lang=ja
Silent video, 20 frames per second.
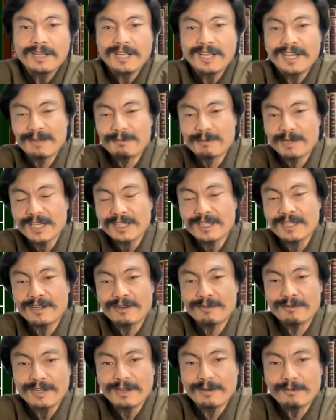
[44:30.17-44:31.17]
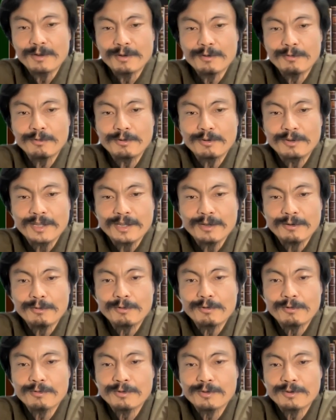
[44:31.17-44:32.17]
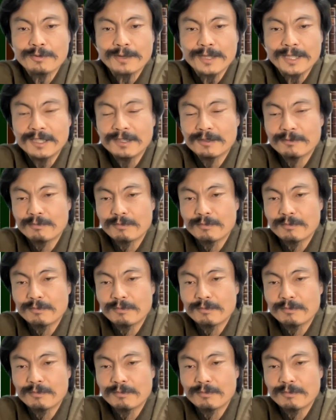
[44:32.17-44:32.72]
えー、見方なので、まあ、この、ね、広告料はまた